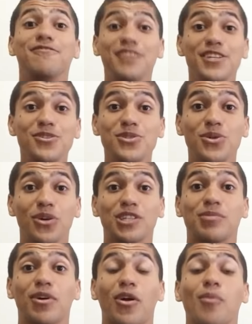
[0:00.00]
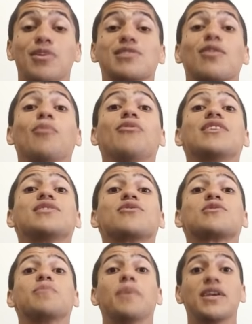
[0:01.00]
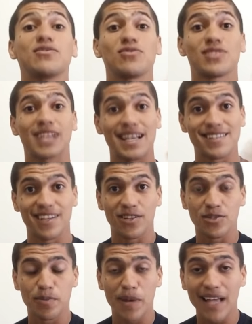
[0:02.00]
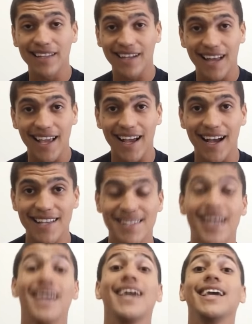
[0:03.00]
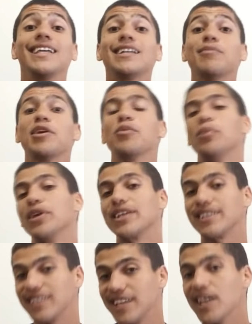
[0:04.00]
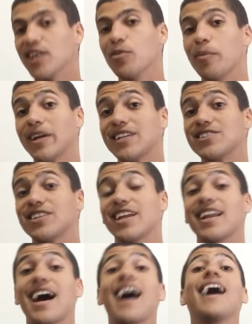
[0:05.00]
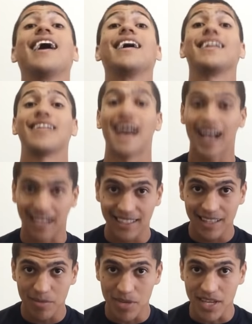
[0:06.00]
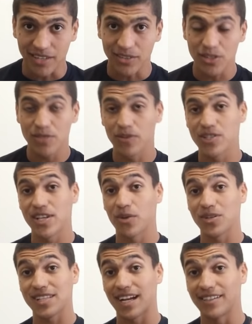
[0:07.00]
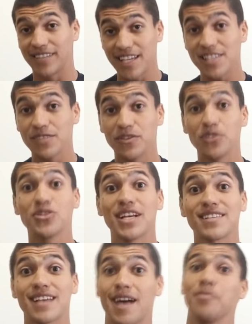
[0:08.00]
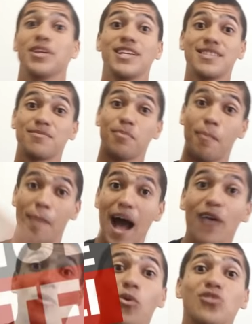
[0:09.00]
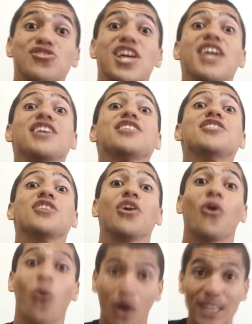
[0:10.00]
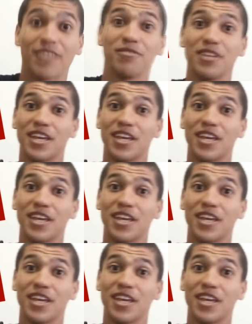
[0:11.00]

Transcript: Vídeo de hoje, marombas, como fazer os pesos caseiros para treinar em casa e também por que, que eu parei de treinar na academia. Então se você gostar desse vídeo já sabe, esmaga o gostei e roda a